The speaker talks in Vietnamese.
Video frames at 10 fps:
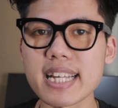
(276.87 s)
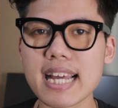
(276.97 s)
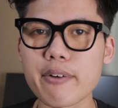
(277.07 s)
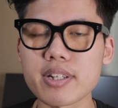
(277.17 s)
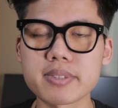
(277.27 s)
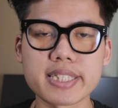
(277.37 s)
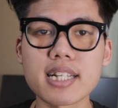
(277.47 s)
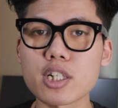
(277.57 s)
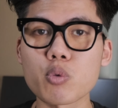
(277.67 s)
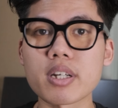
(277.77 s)
thẻ nào nào thậm chí
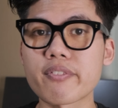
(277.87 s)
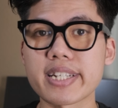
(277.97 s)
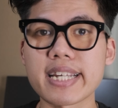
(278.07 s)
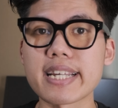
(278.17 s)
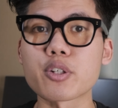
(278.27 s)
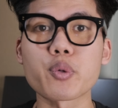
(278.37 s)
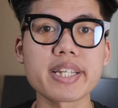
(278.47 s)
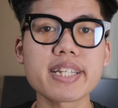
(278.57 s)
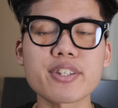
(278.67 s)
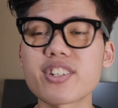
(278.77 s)
là không cần phải thẻ
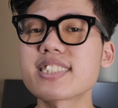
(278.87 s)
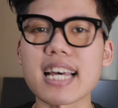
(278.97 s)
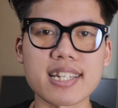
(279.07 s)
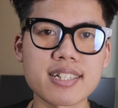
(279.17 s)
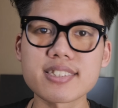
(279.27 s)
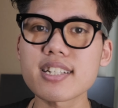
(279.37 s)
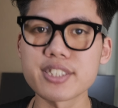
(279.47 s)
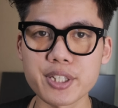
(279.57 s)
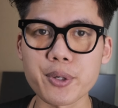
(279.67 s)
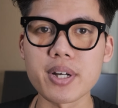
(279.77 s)
credit nó đơn giản hơn rất là
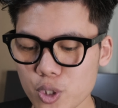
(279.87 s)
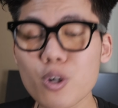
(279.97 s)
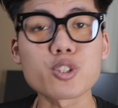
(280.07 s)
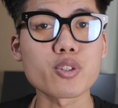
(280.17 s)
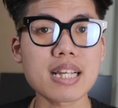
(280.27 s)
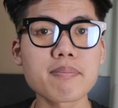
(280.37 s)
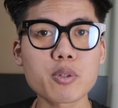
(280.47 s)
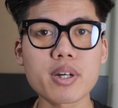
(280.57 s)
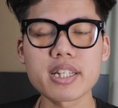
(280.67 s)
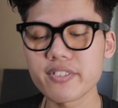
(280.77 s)
nhiều câu hỏi số 5
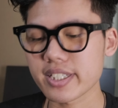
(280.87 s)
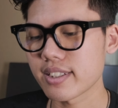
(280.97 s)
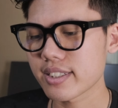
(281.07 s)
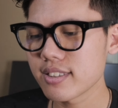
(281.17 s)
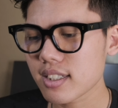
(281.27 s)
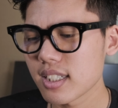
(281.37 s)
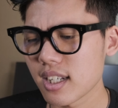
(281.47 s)
liên quan đến việc nợ cước